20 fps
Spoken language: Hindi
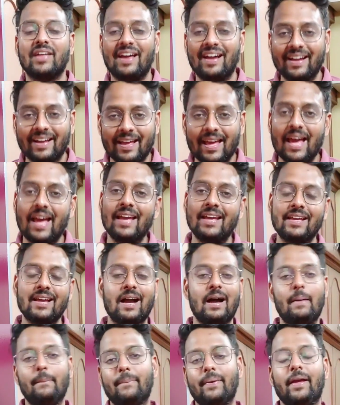बताया गया है
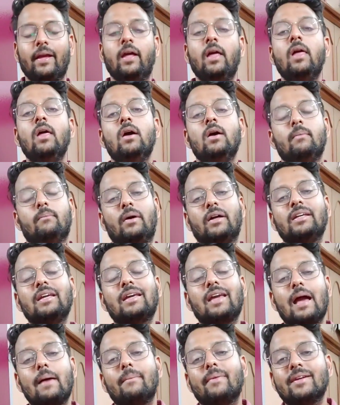यहाँ पे
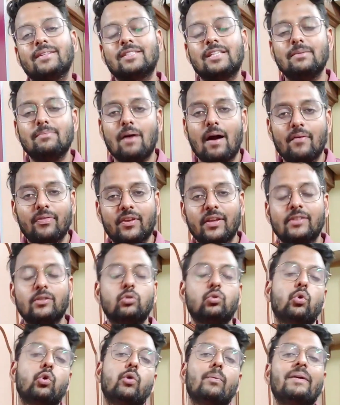बाकी कैमराज की बात की
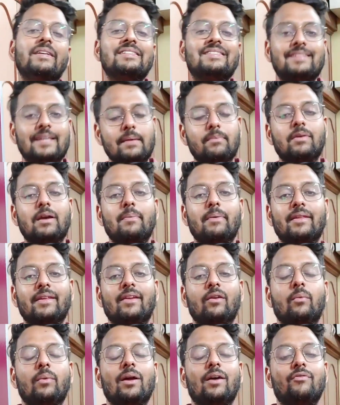तो दोनों में ही सेम कैमरा
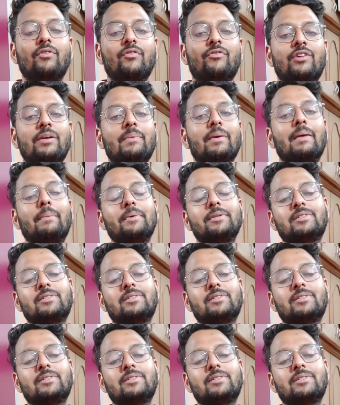देखने को मिला फिफ्टी मेगा